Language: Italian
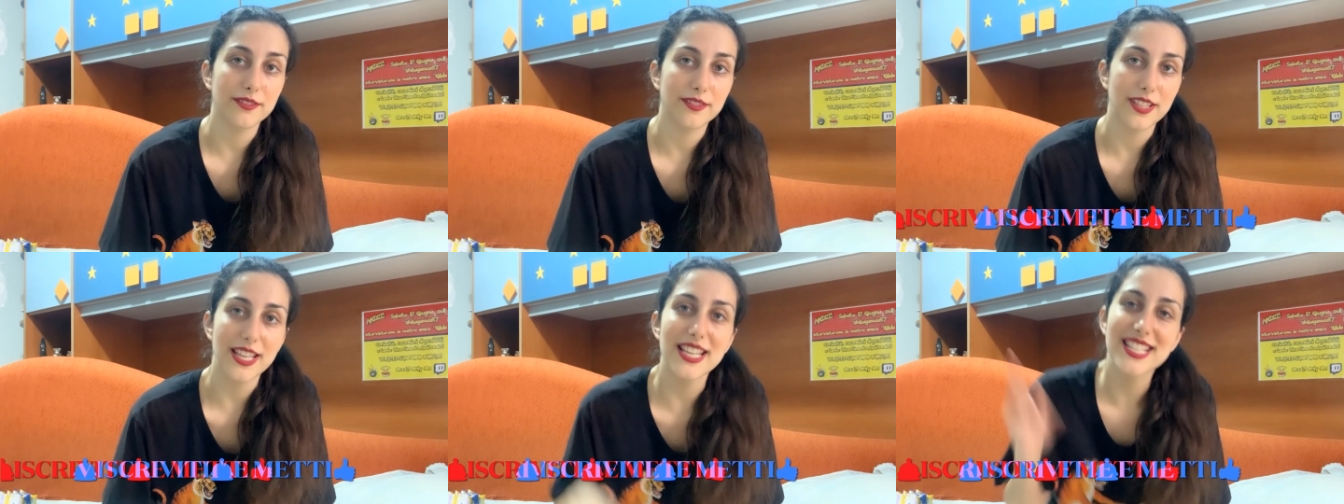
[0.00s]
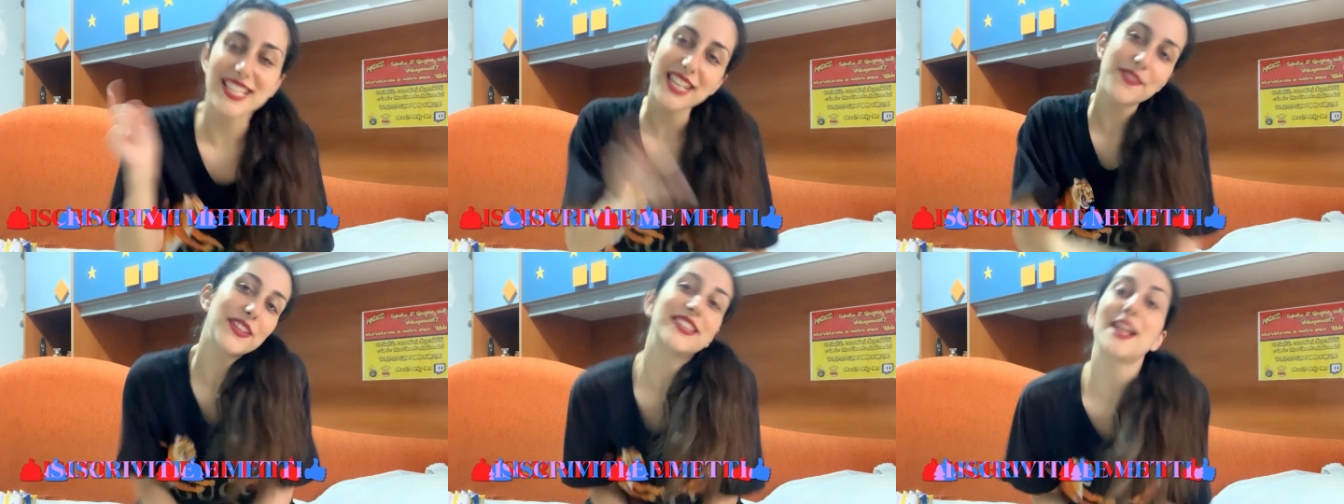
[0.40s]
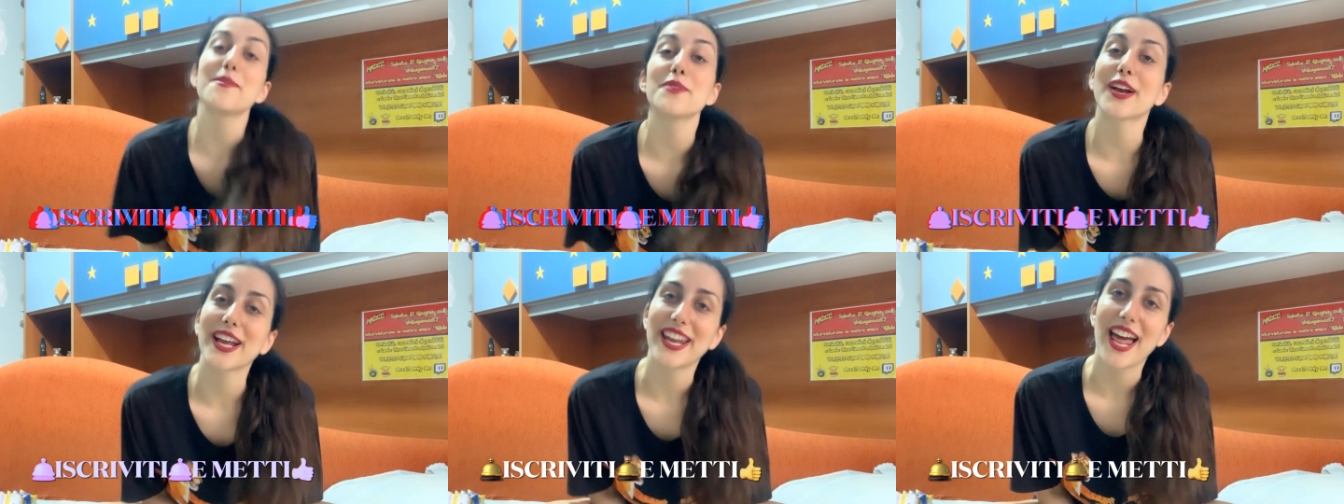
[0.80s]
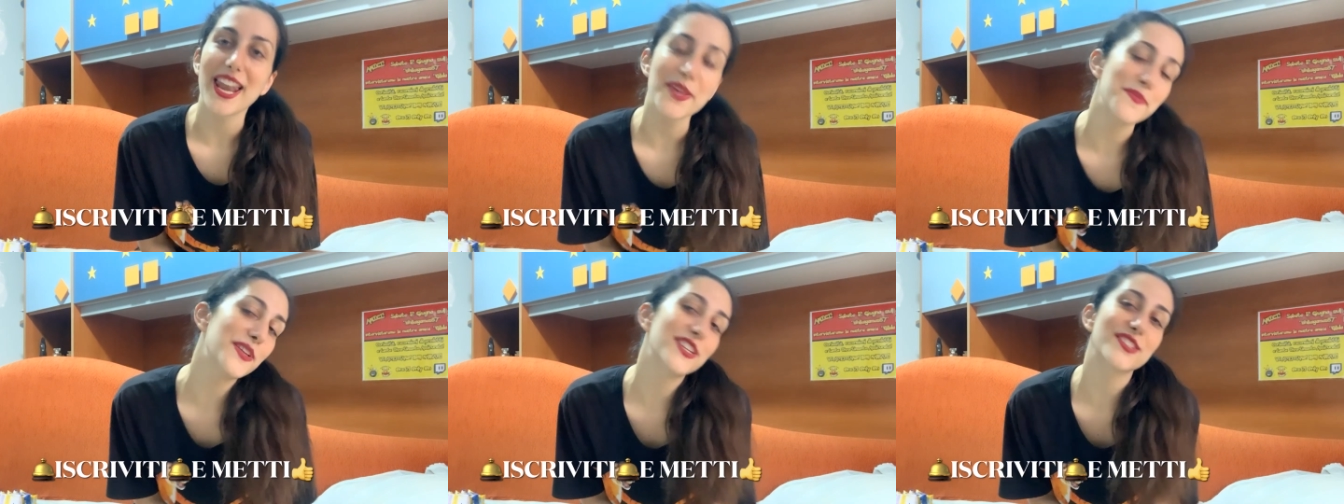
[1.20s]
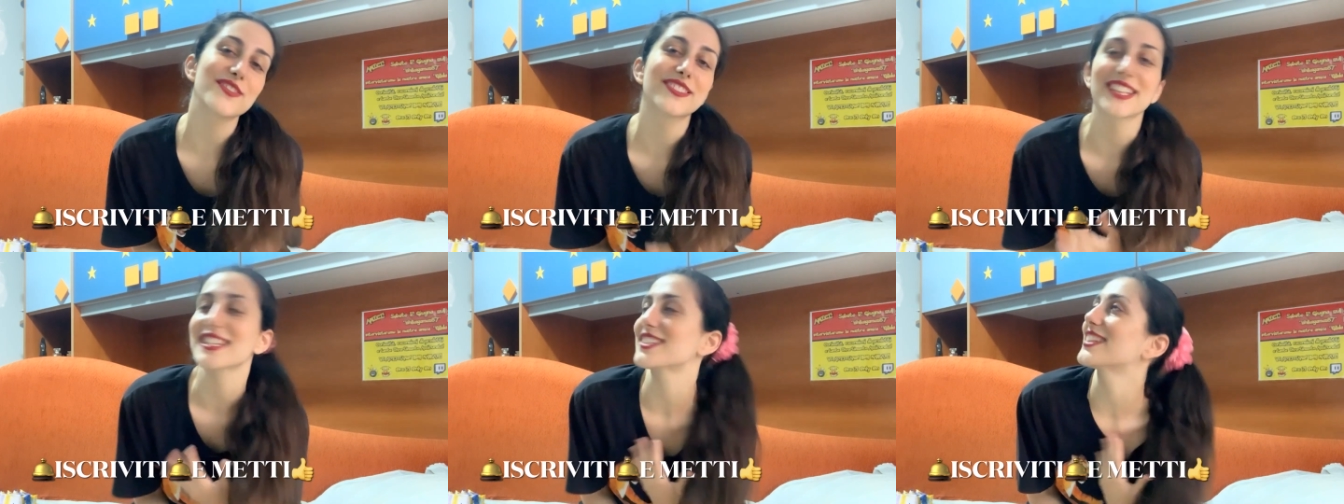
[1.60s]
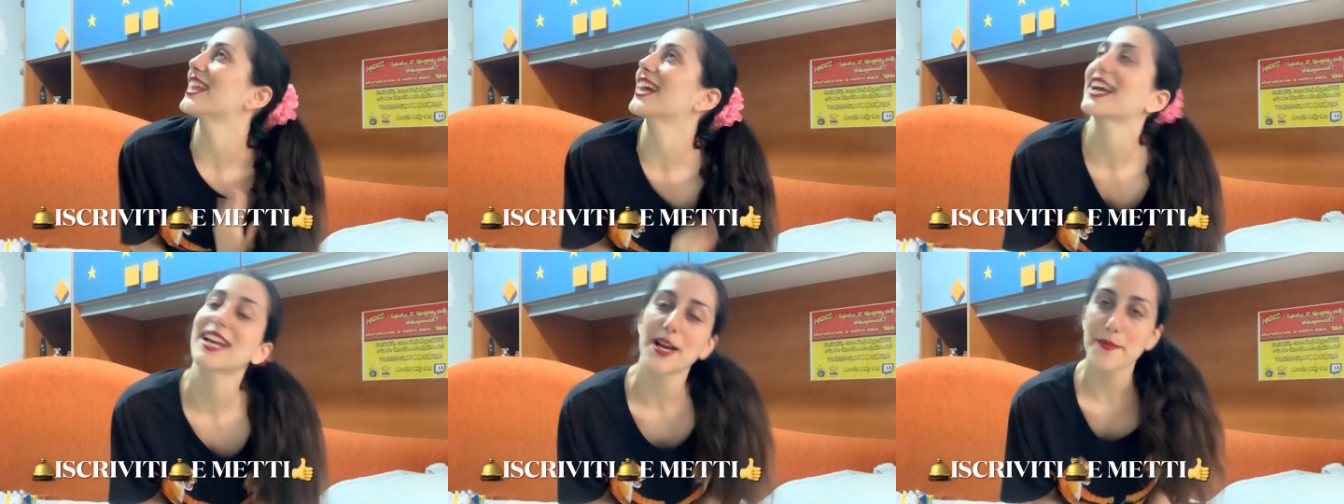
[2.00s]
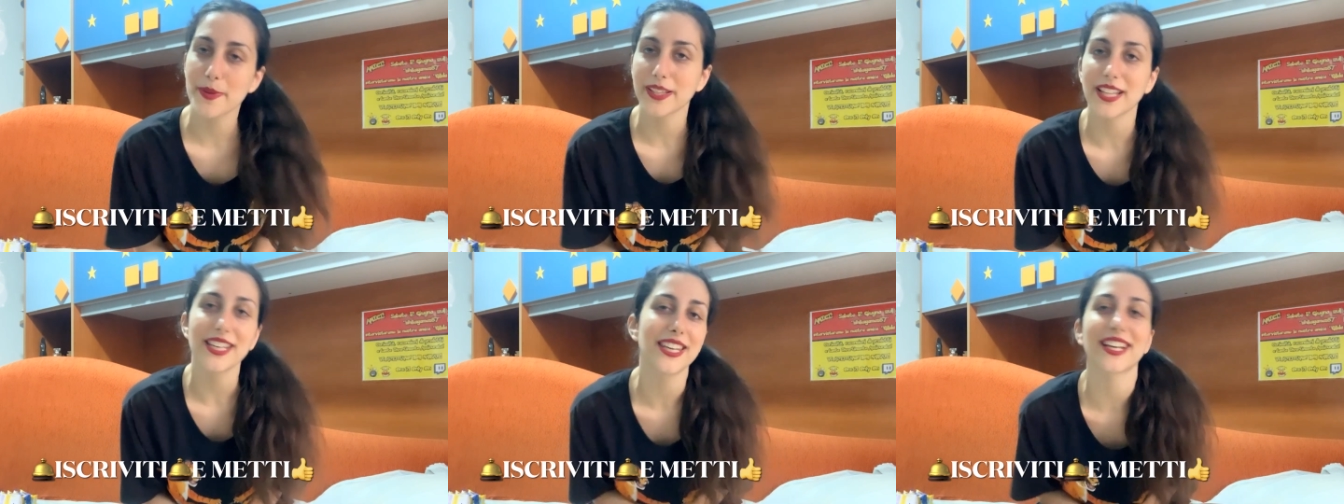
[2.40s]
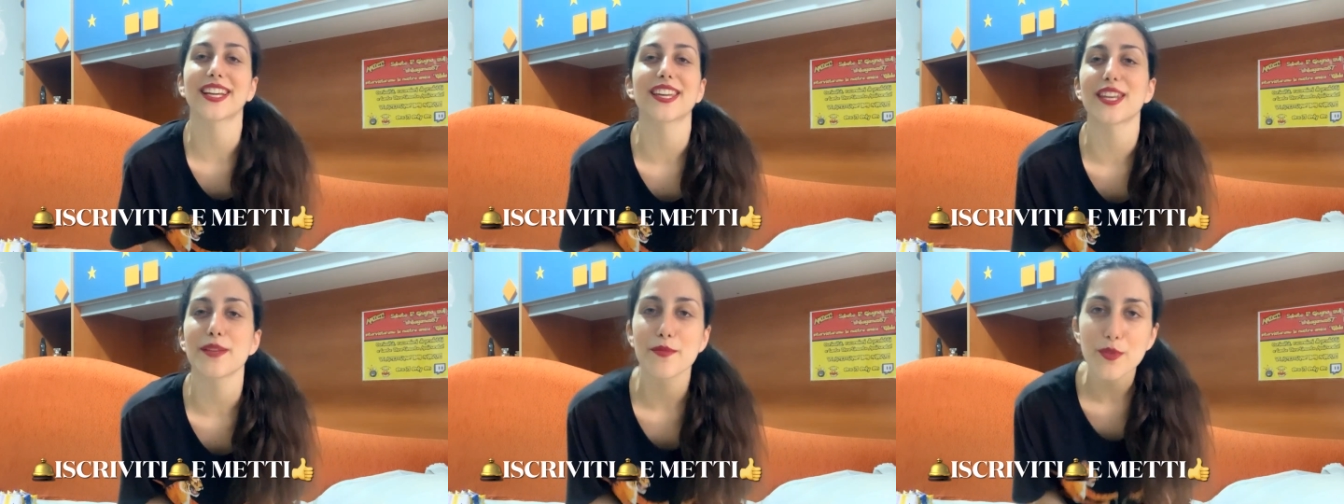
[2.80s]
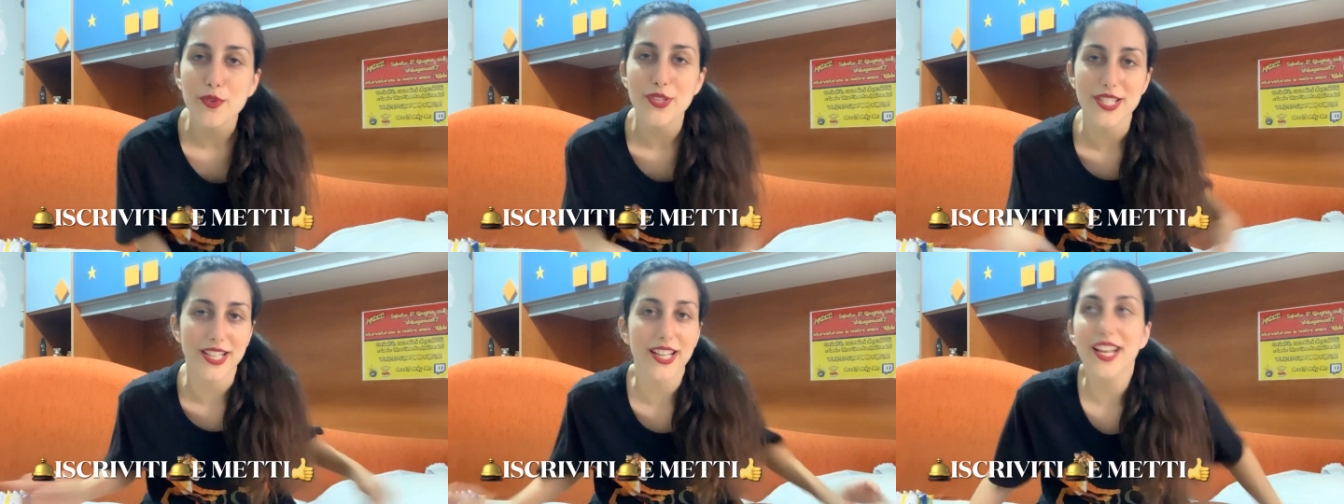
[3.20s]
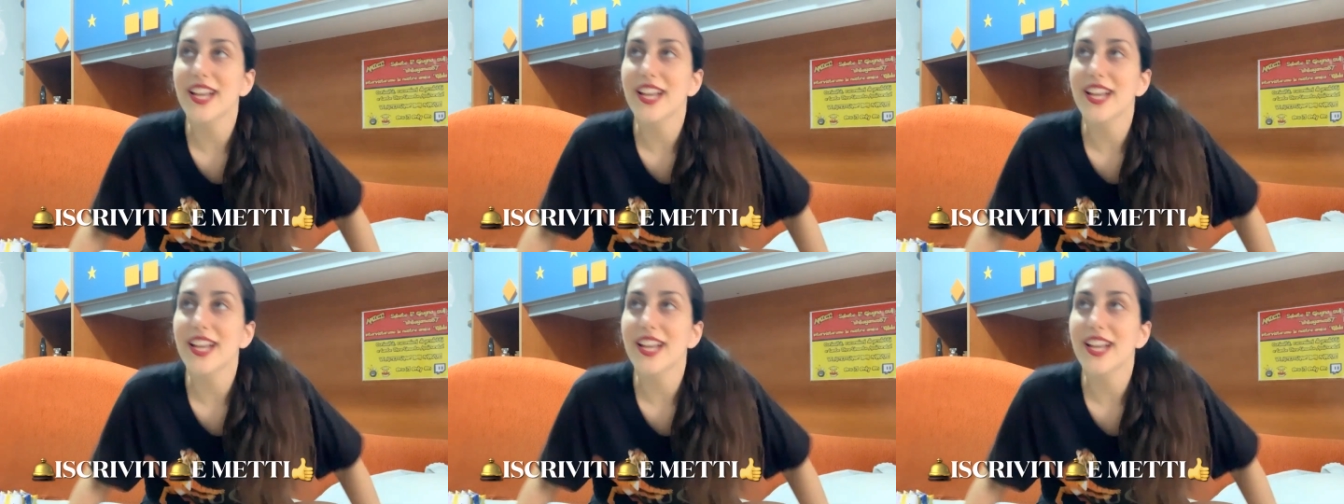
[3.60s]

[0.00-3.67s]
Iscriviti al mio canale, pigia sul tasto della campanellina cremosa.